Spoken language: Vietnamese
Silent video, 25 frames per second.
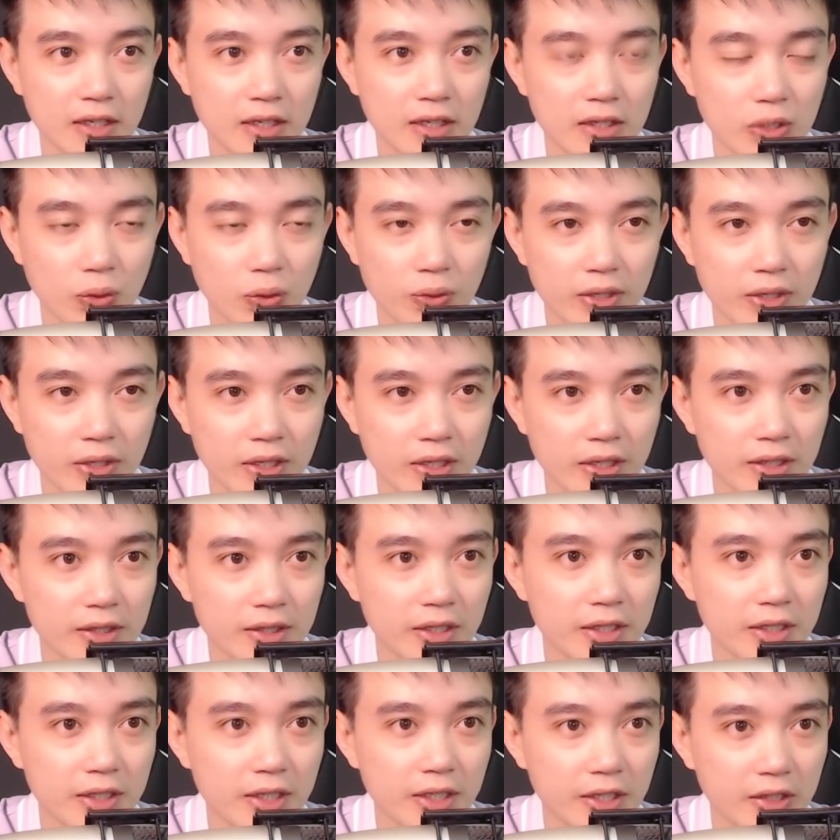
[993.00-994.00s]
Tôi thì
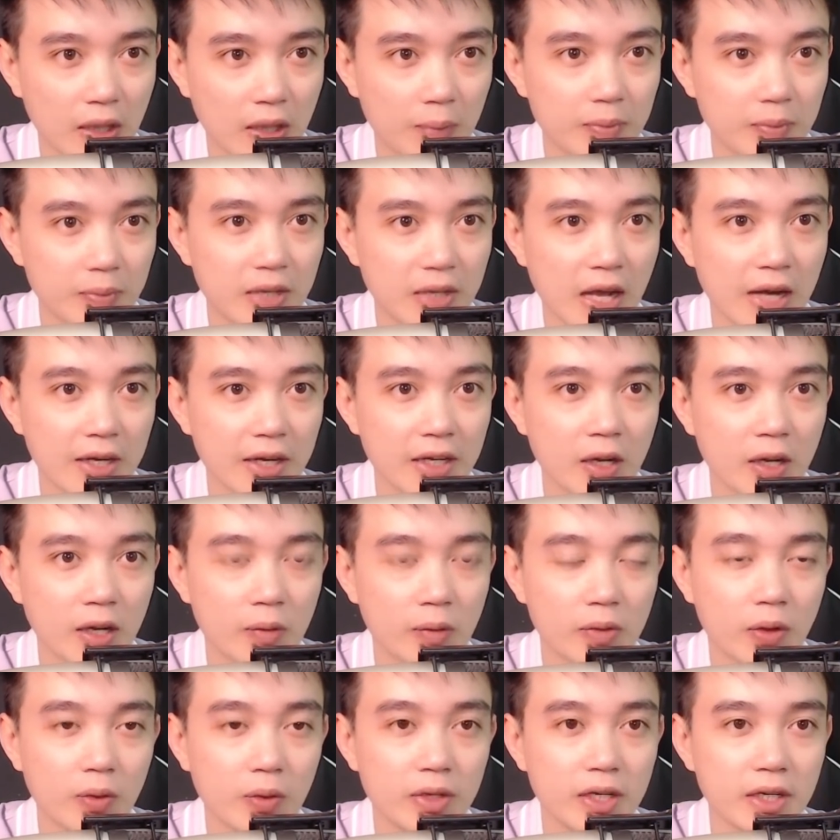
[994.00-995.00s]
chỉ tham gia để học
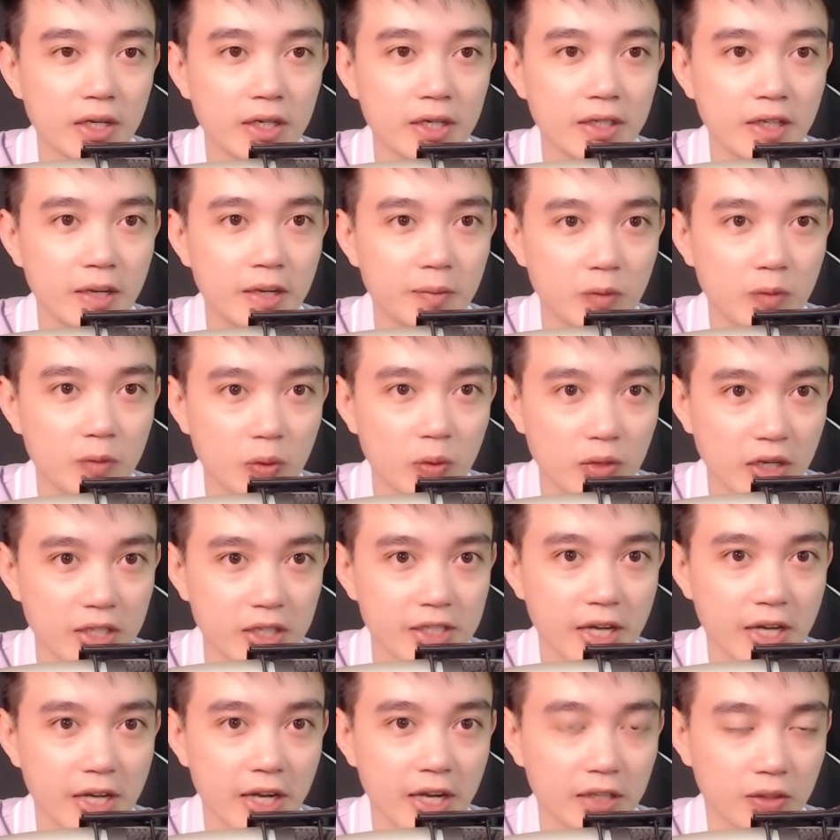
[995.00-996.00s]
hỏi kinh nghiệm của giới
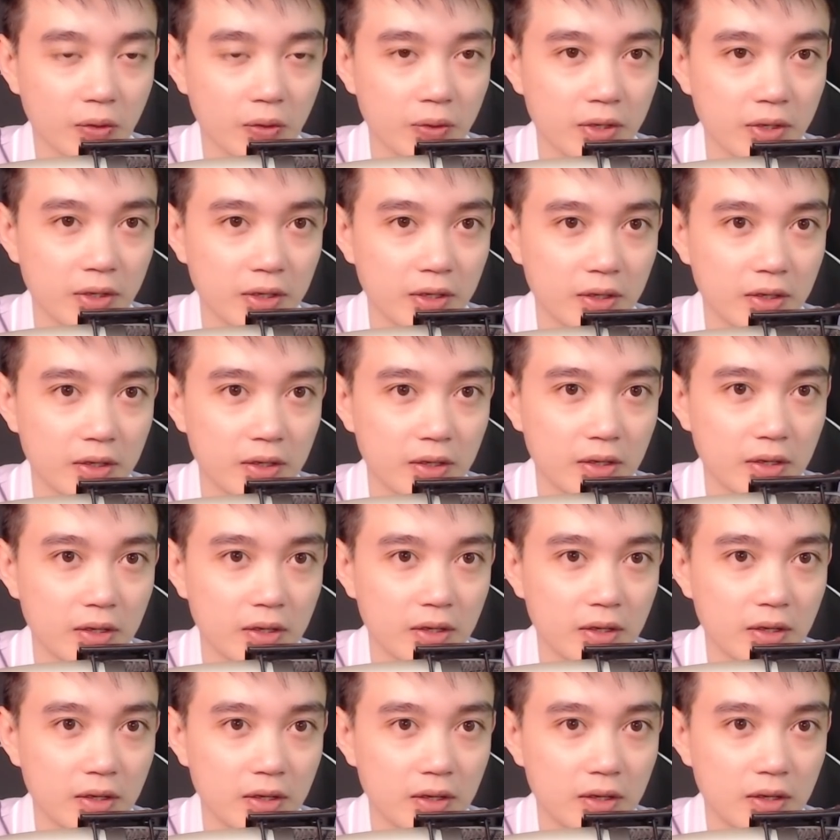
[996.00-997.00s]
trẻ thôi,
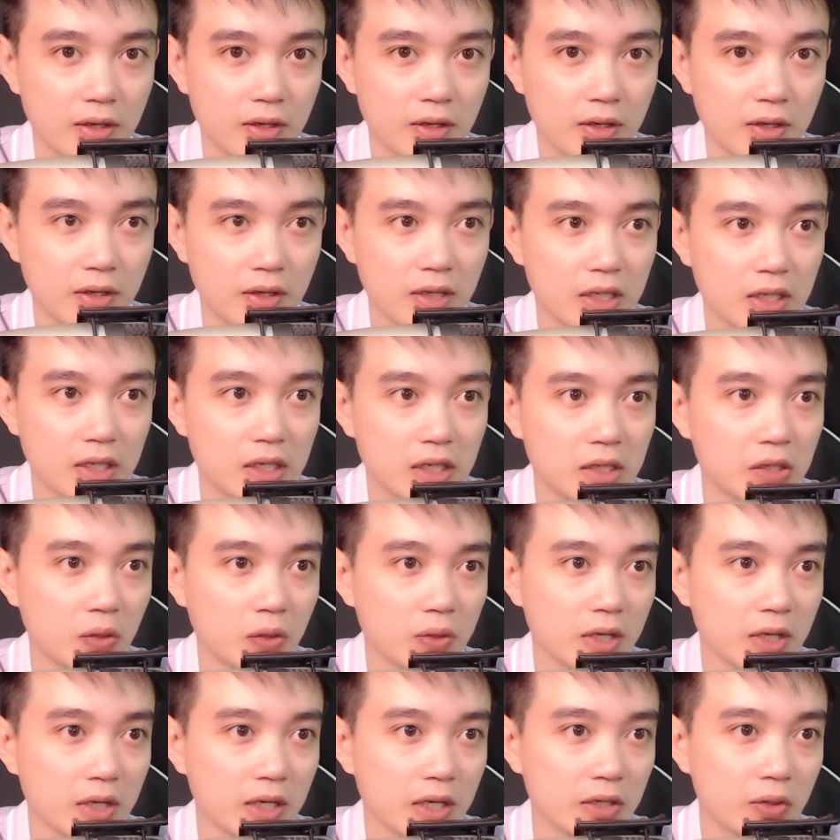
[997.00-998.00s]
chứ nói
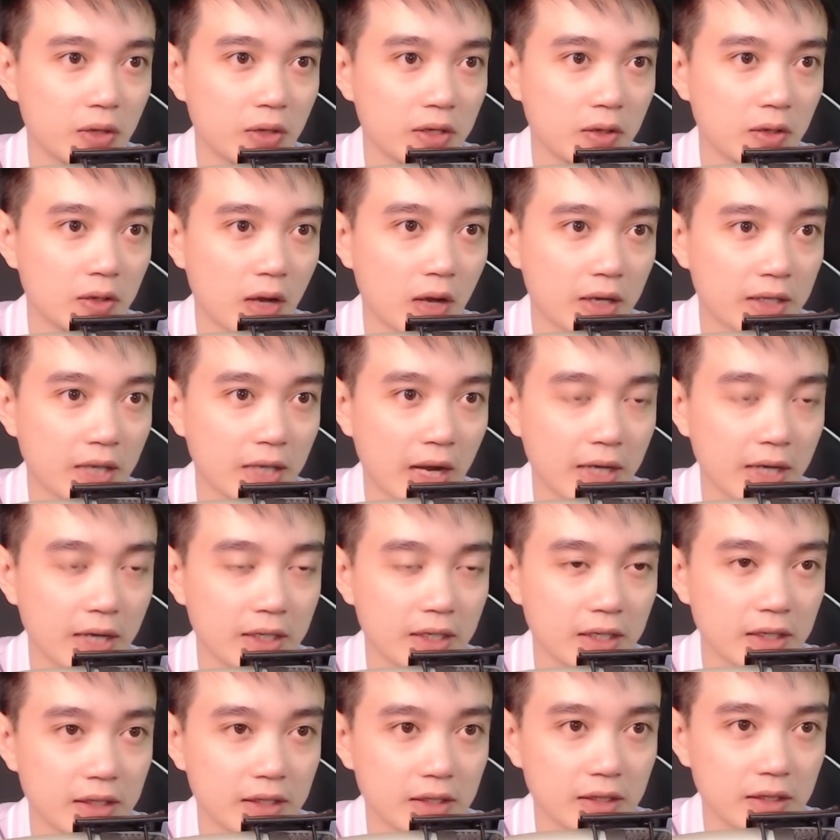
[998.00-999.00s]
đến chuyện đoạt giải
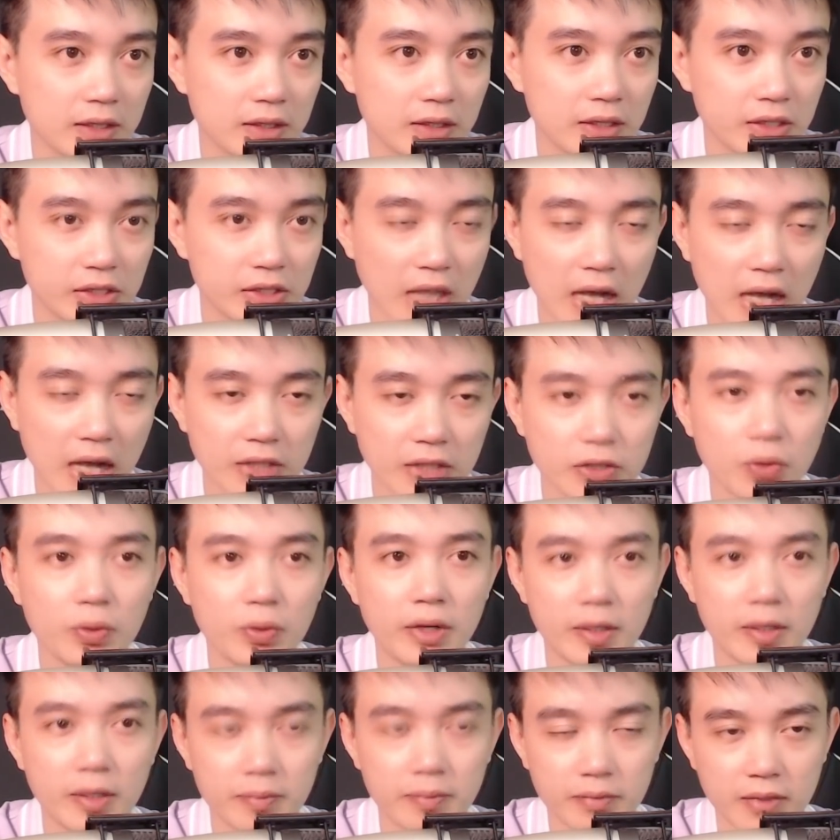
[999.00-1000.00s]
thì xa xôi
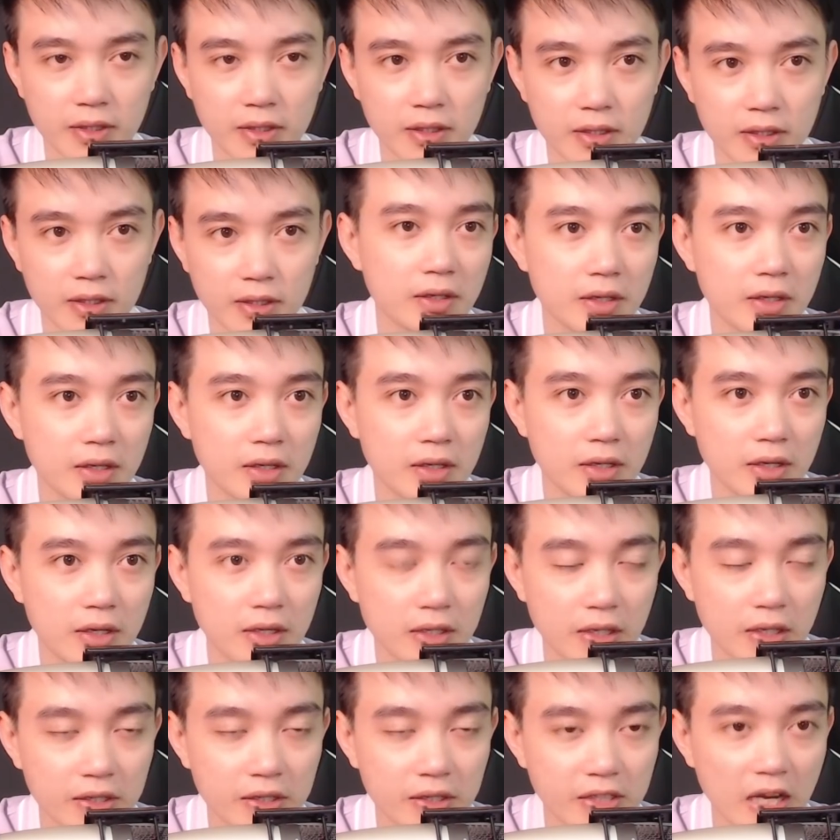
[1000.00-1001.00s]
lắm.
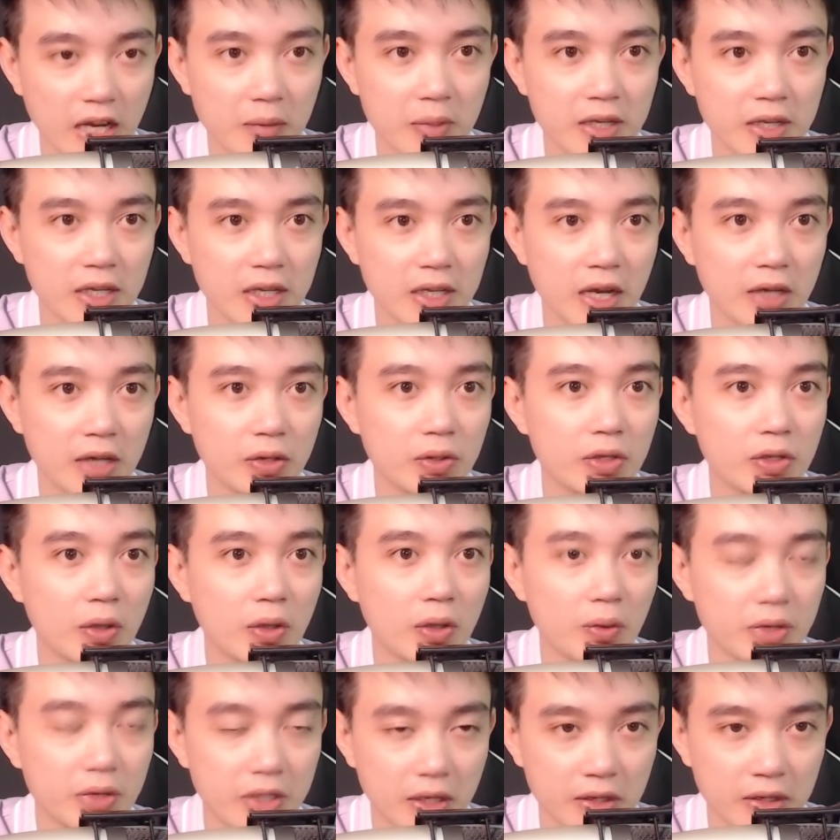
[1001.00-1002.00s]
Giới trẻ bây giờ nó
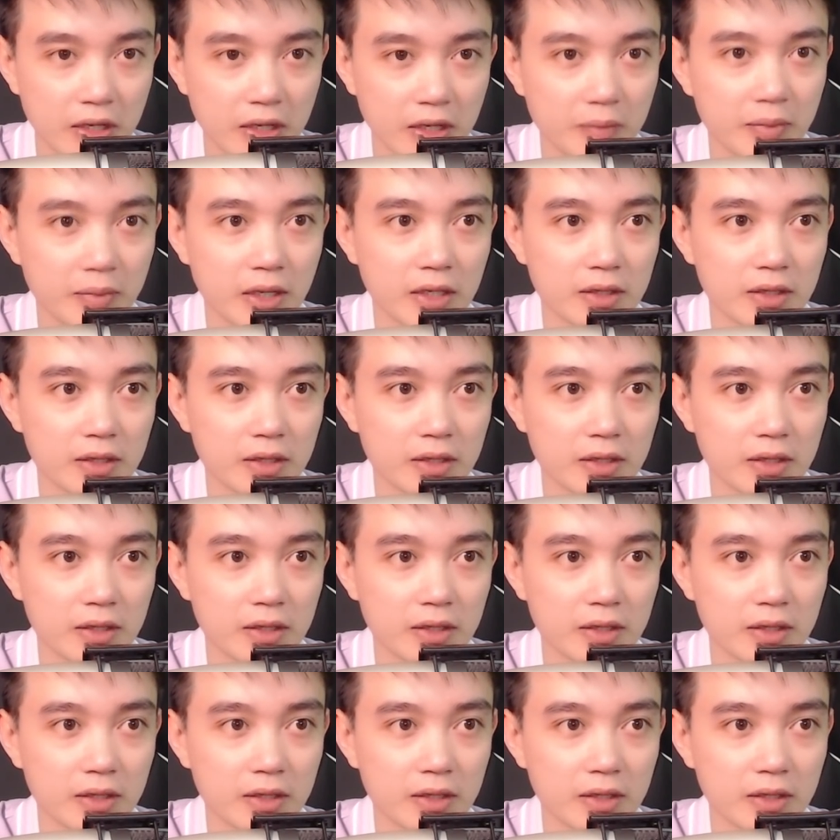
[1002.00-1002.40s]
giỏi dữ lắm.